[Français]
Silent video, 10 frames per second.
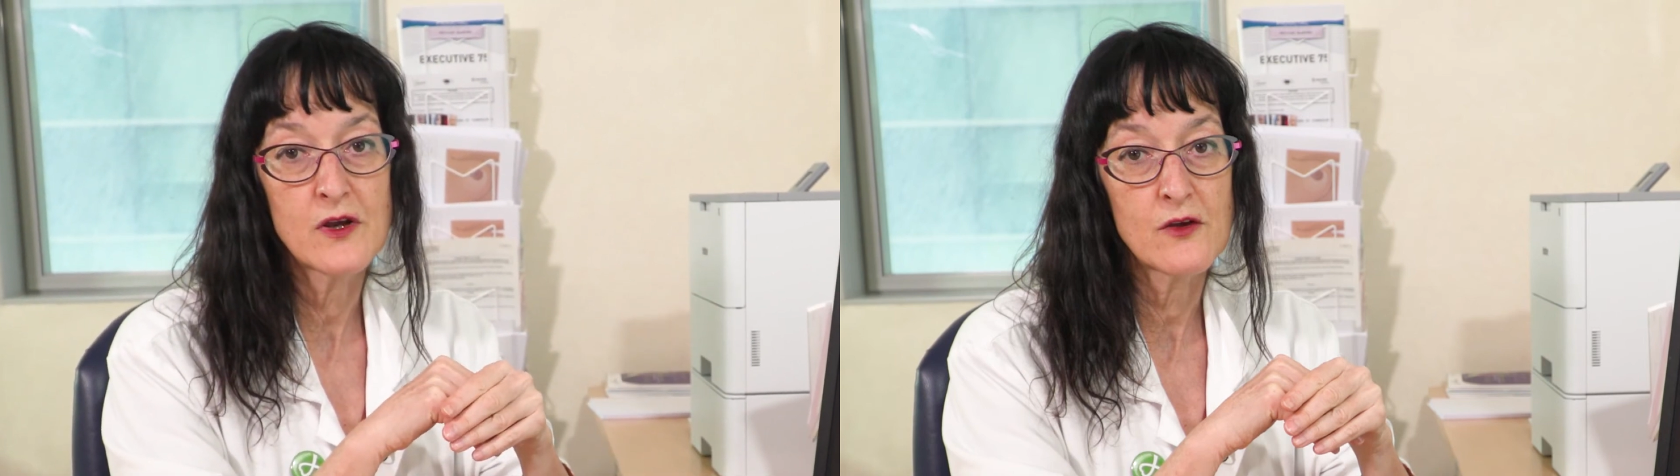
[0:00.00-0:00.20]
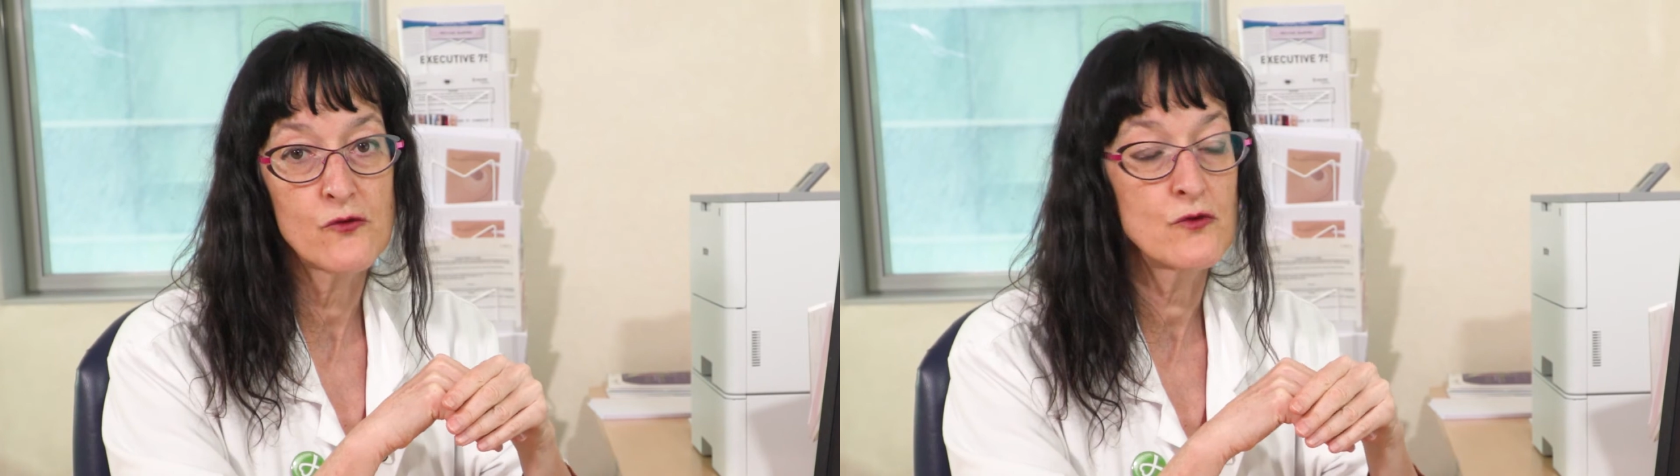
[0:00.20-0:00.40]

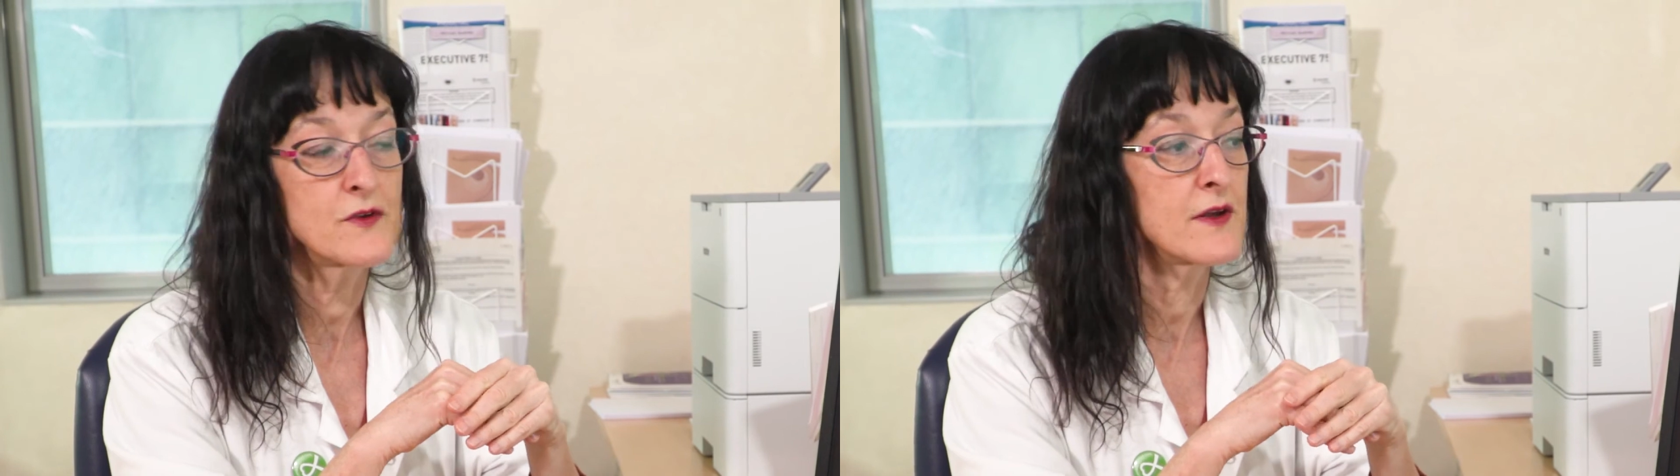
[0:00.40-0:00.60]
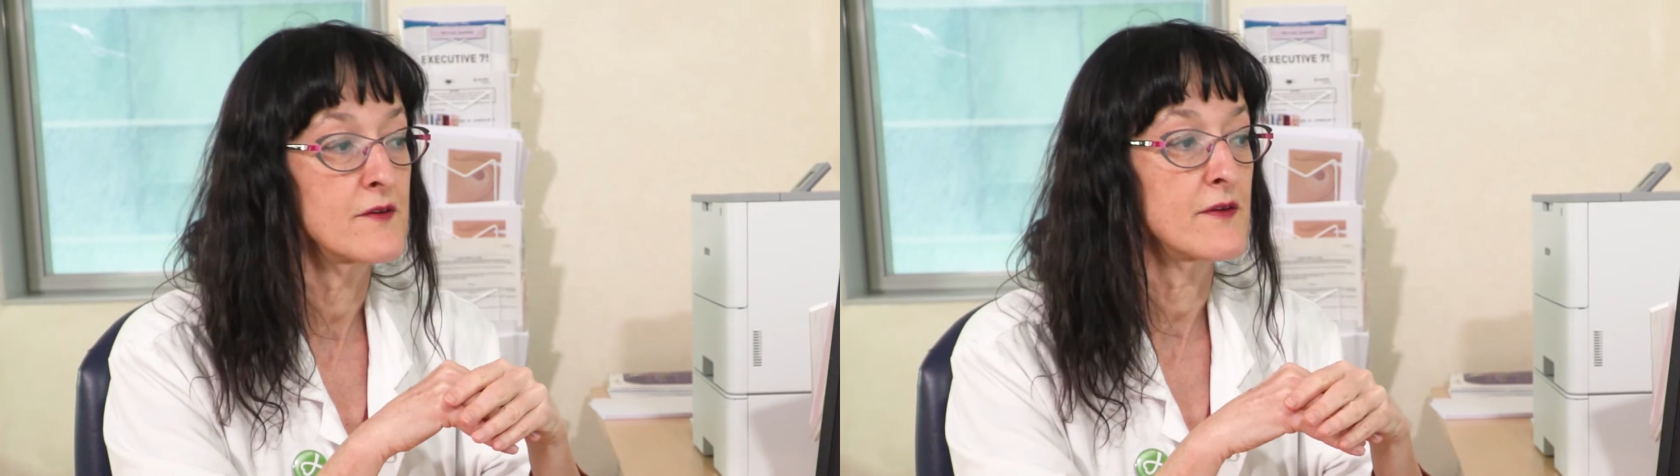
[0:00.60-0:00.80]
les
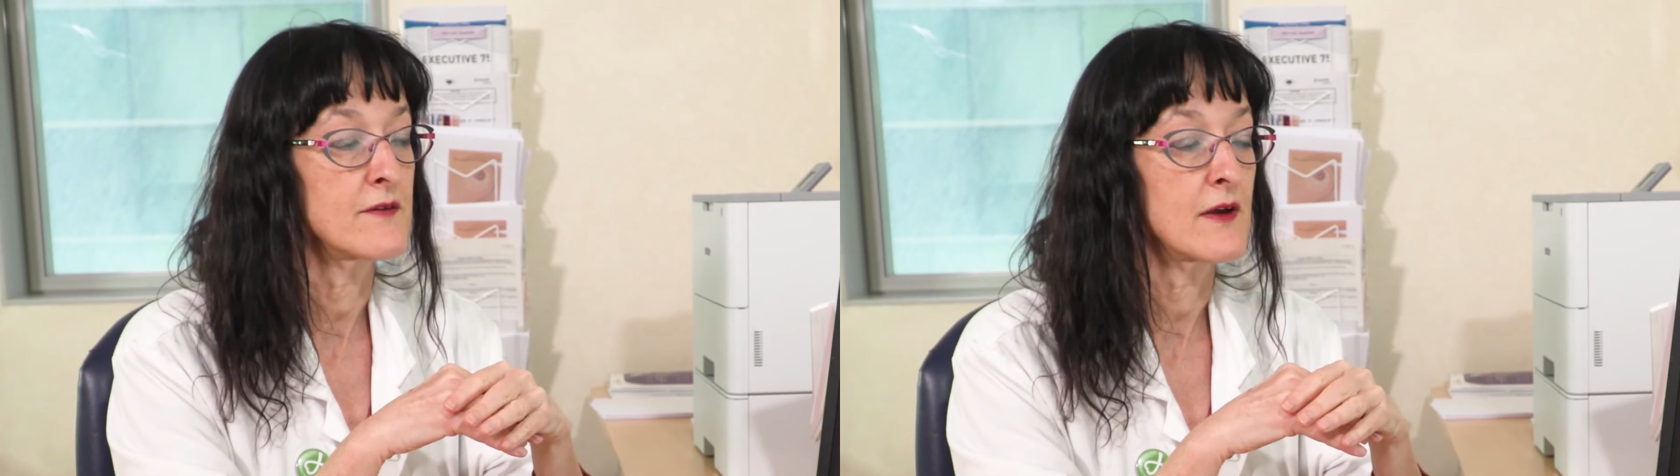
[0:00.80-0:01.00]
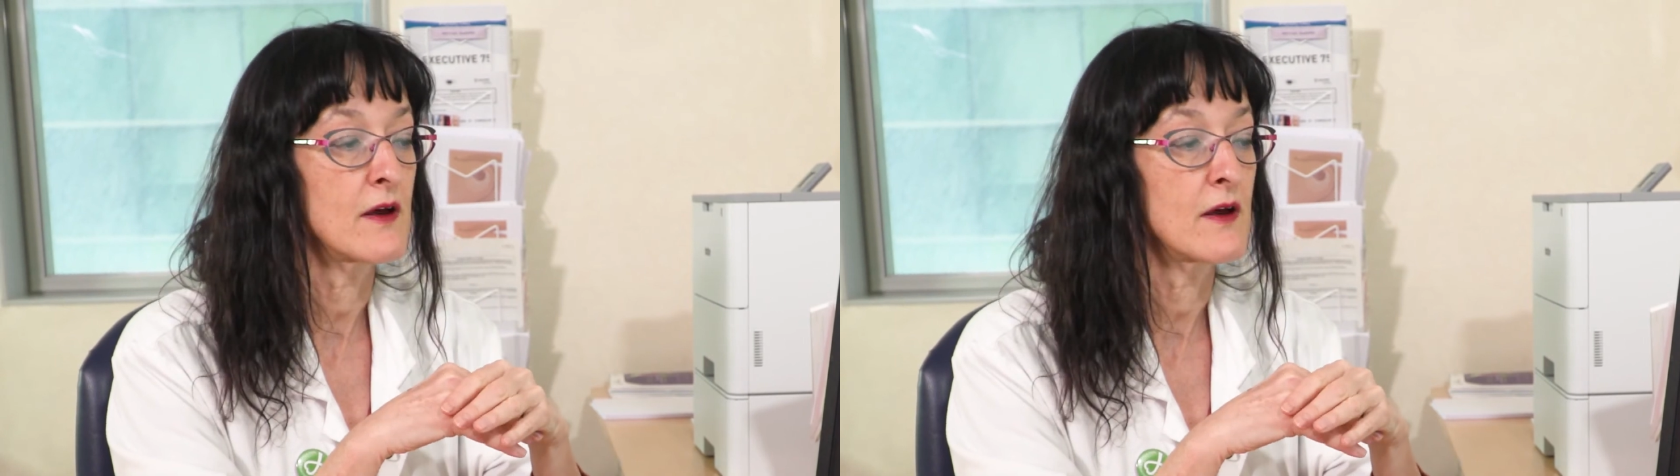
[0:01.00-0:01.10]
résultats, etc.